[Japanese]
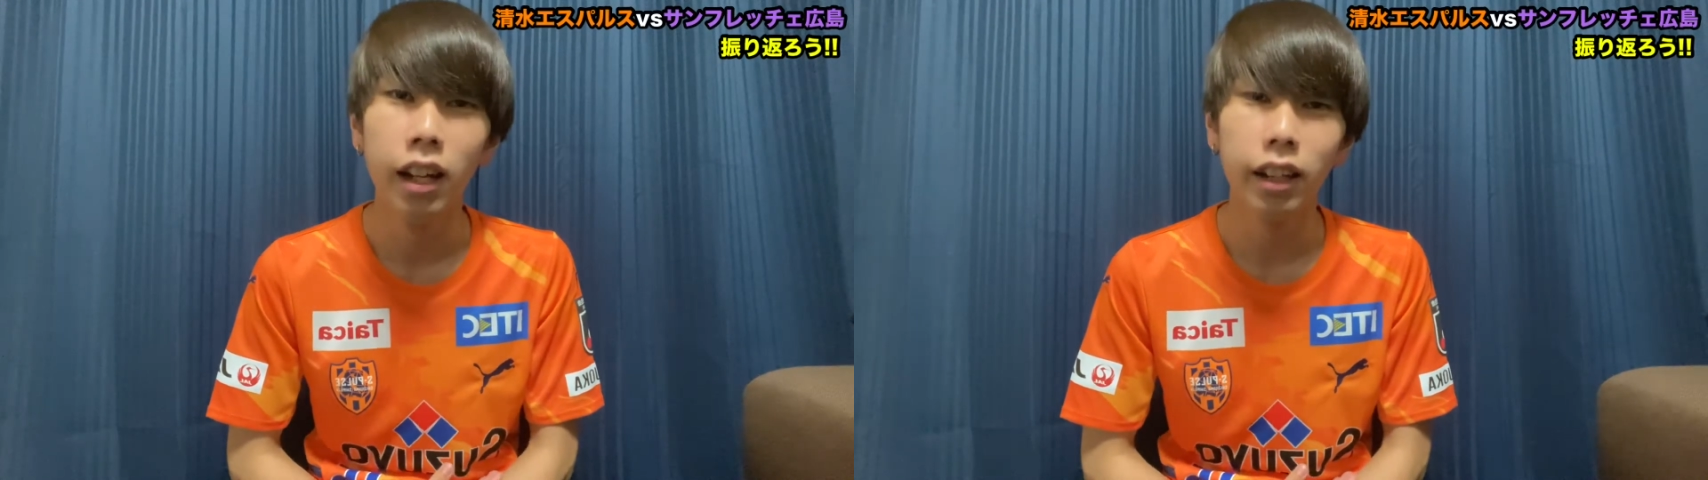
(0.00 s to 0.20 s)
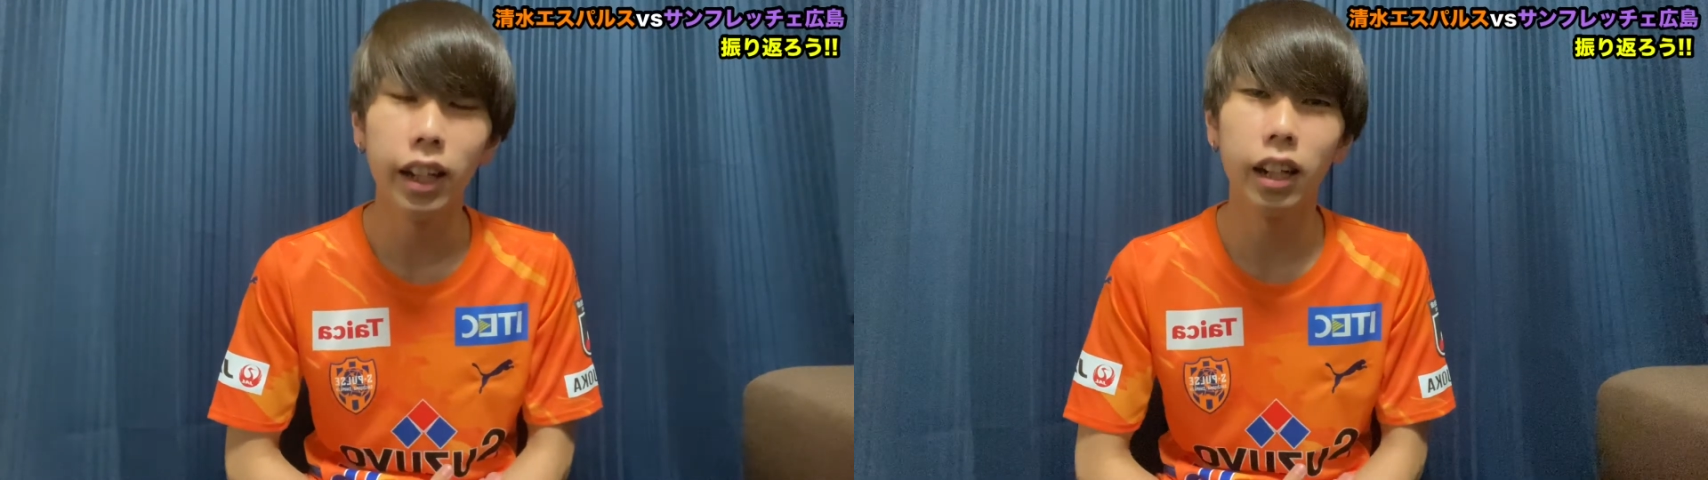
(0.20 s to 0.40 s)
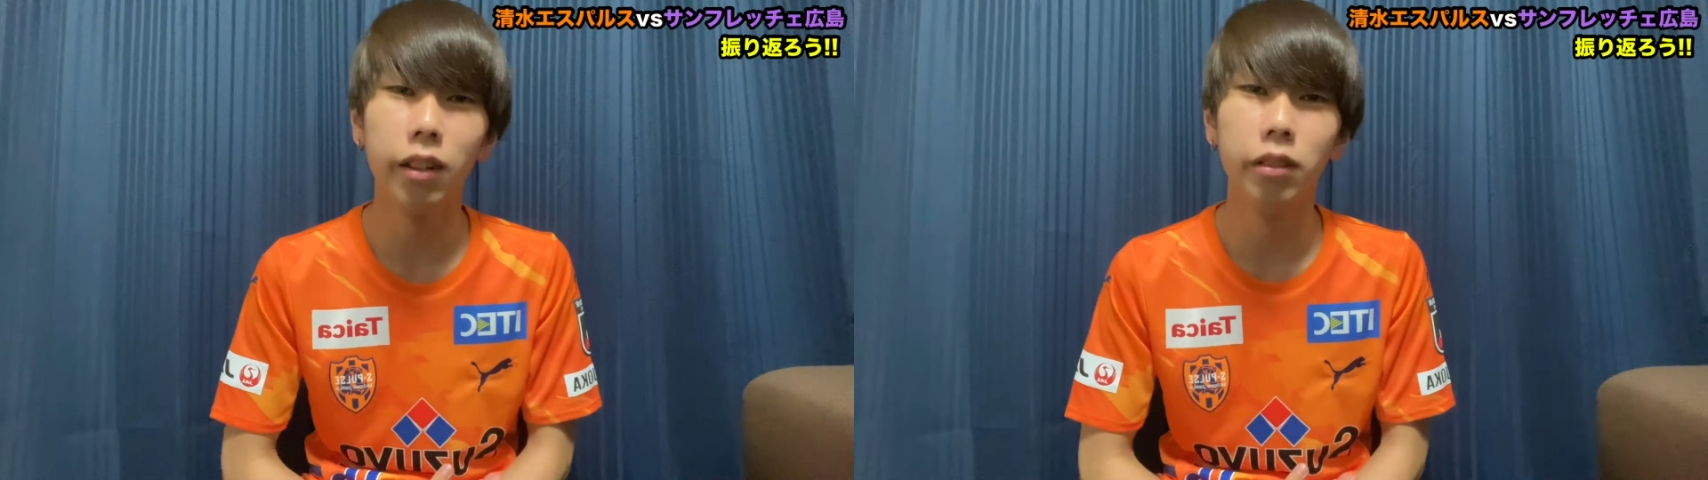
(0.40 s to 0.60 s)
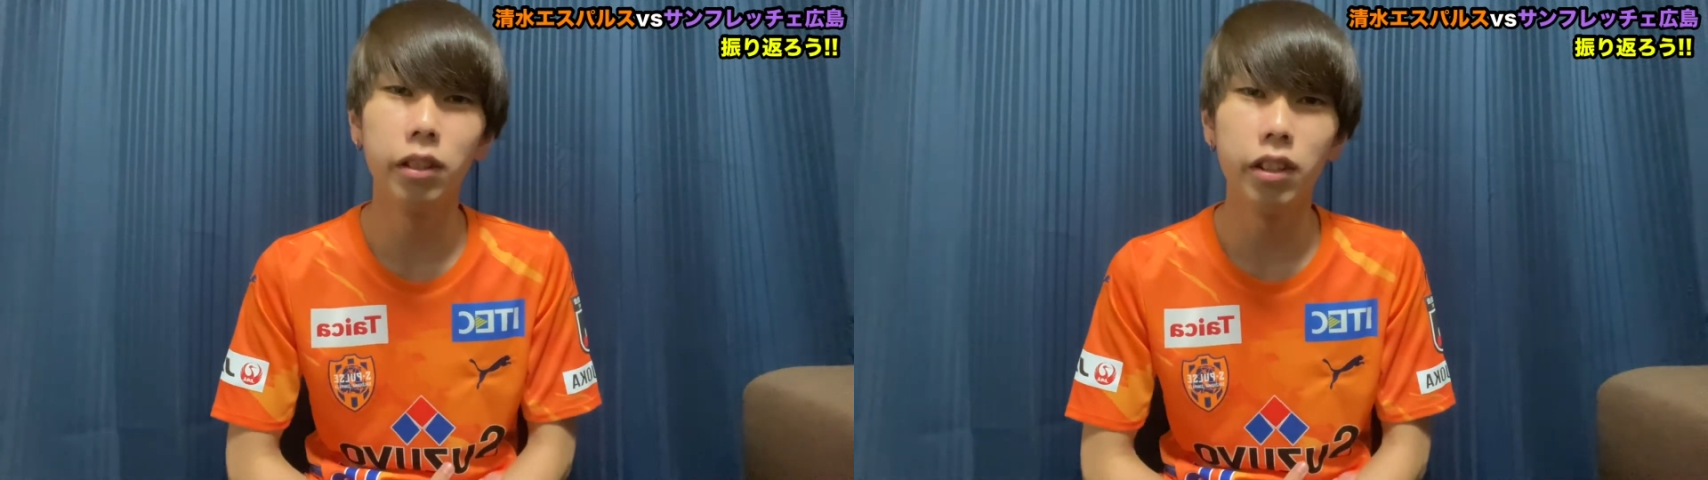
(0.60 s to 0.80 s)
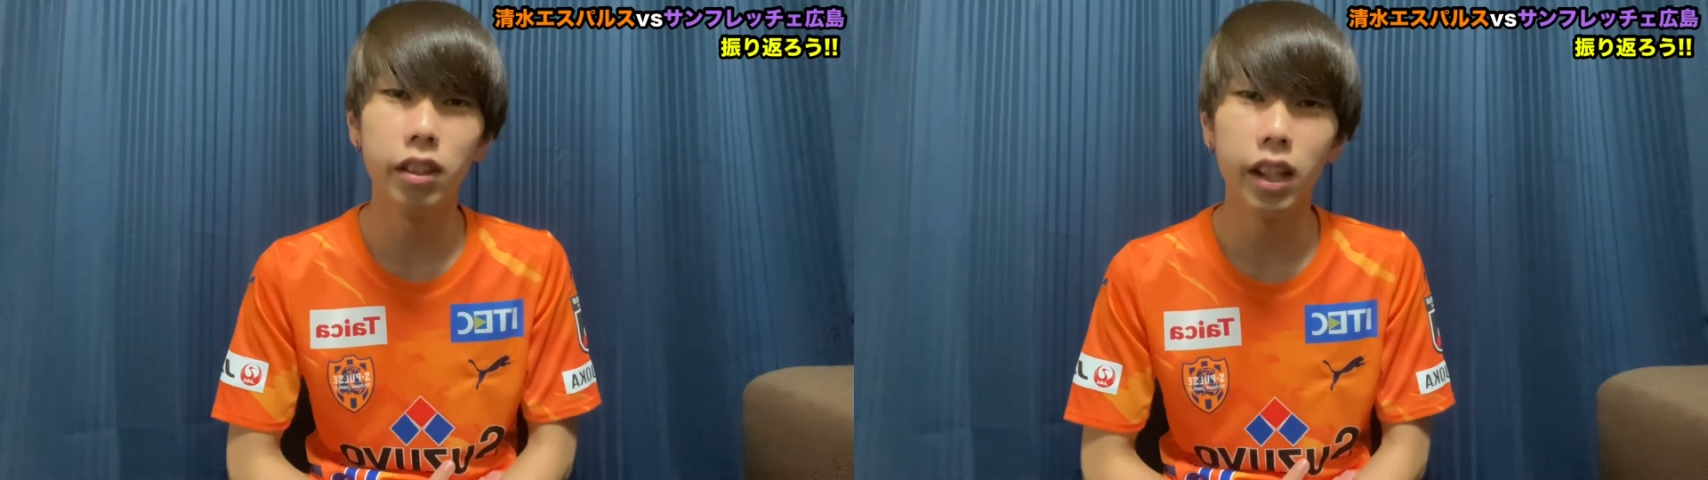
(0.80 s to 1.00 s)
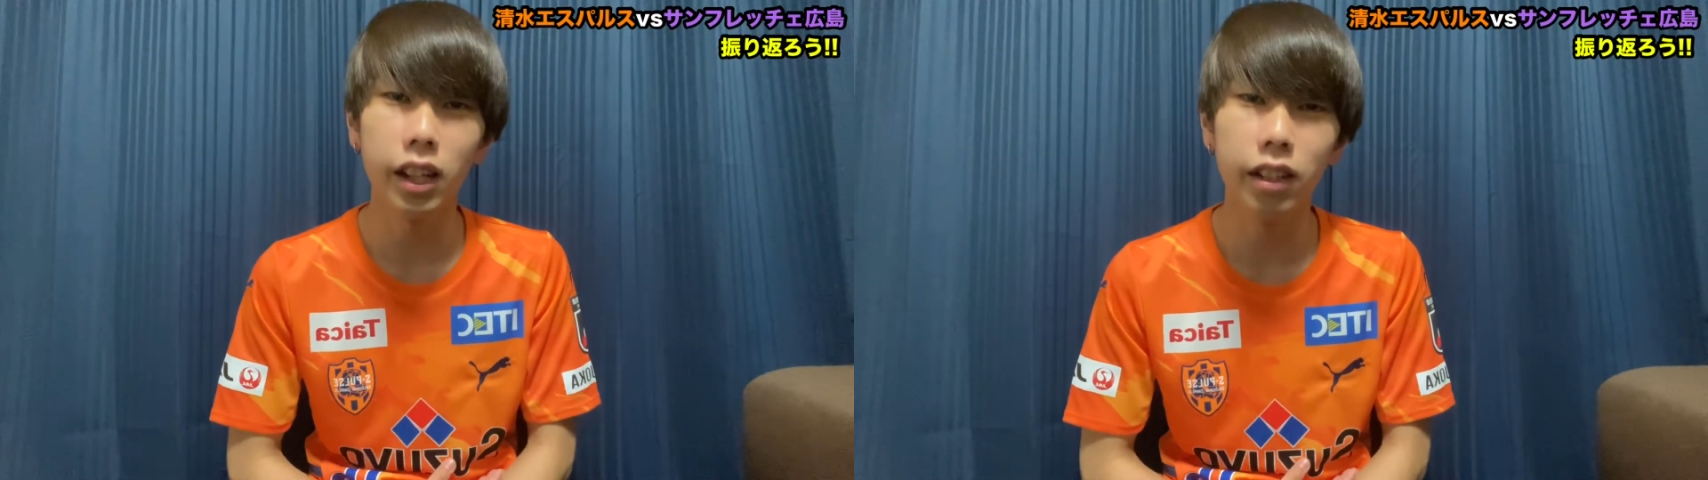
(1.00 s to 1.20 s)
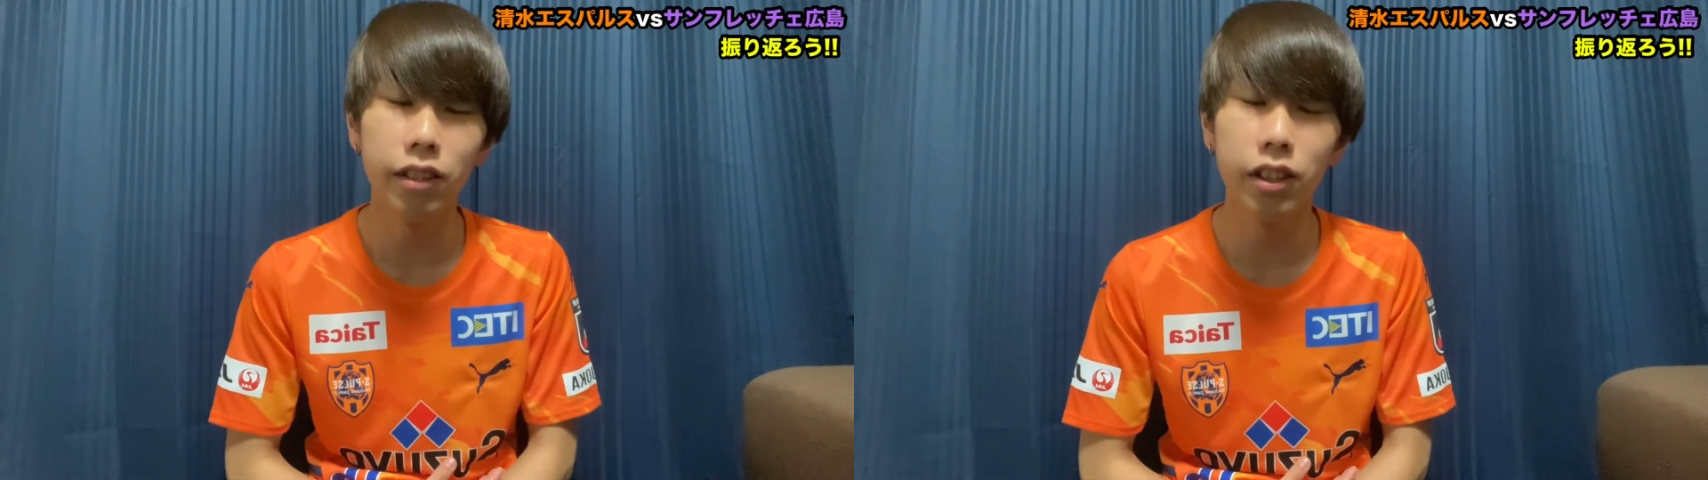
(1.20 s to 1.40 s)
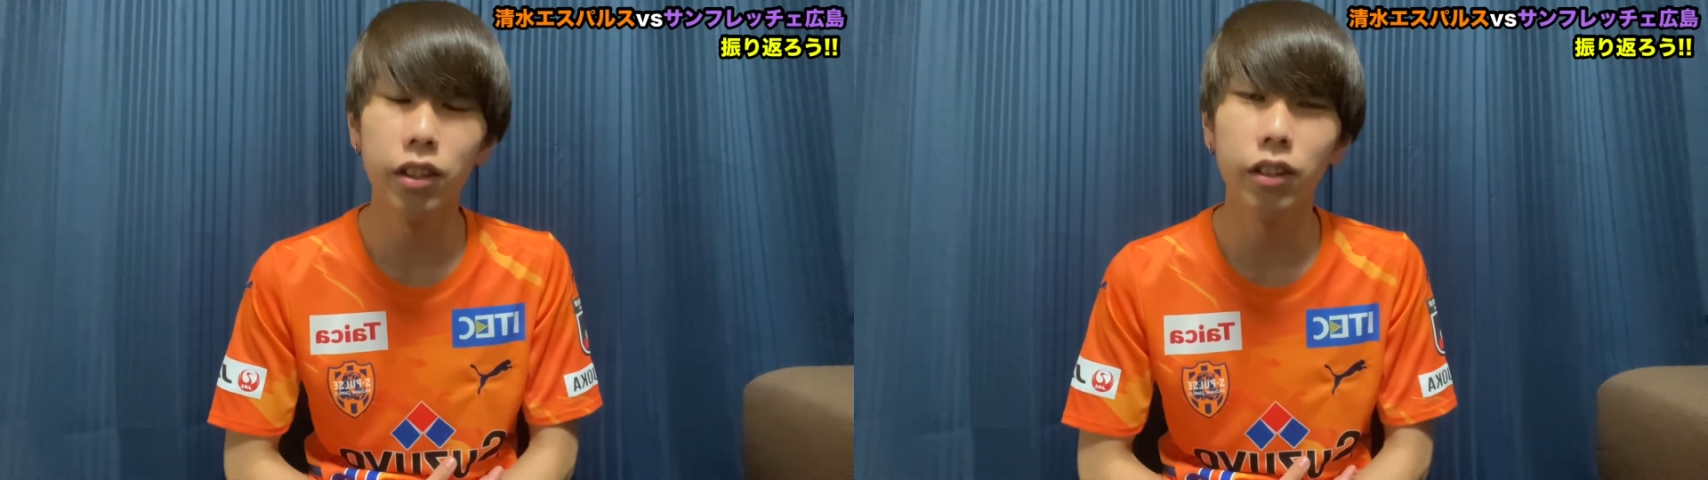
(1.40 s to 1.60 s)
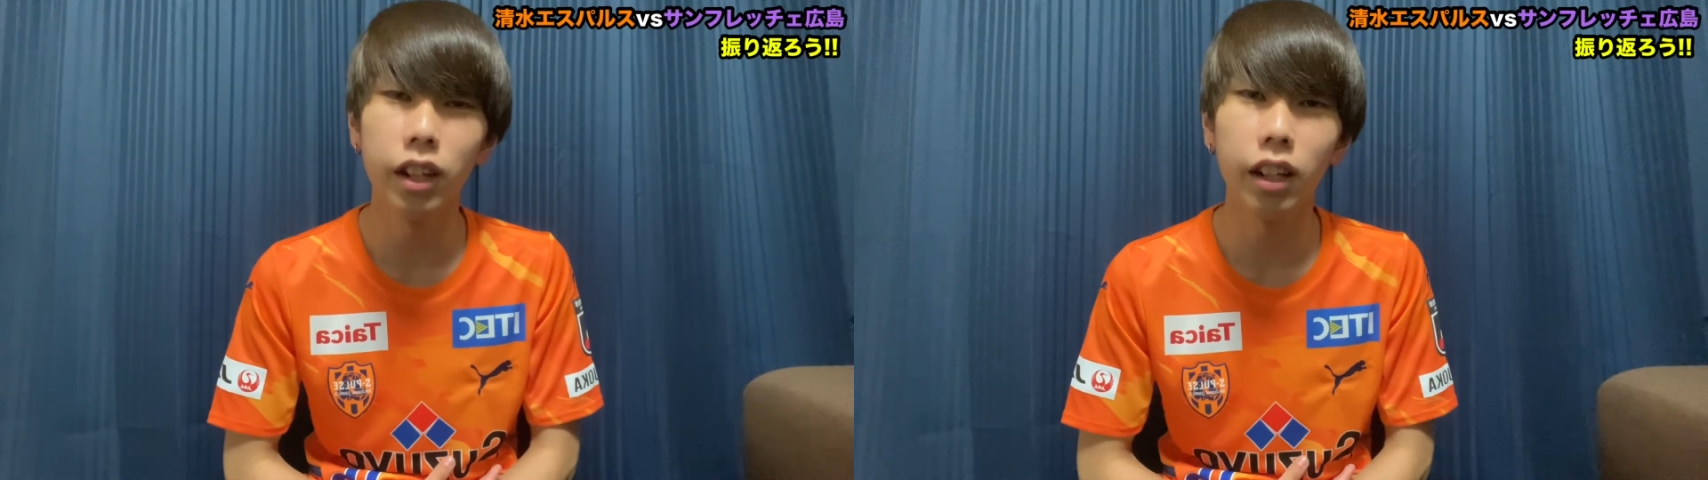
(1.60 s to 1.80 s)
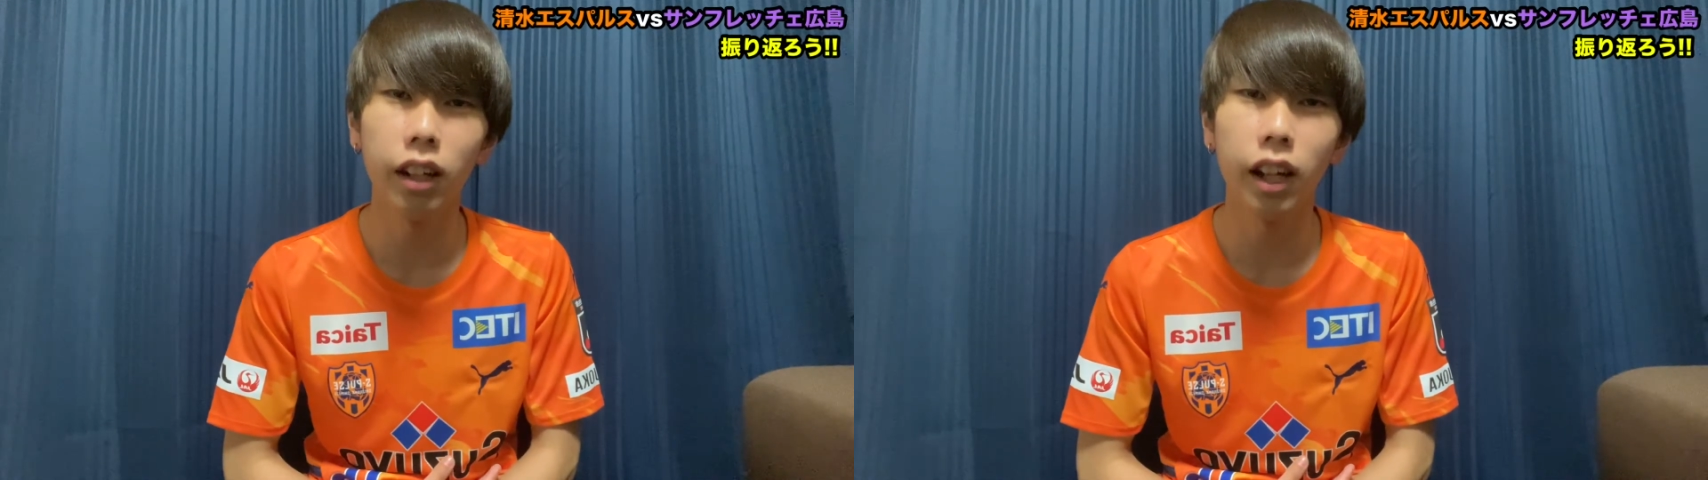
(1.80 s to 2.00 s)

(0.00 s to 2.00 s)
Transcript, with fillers: だから本当に前半1-0で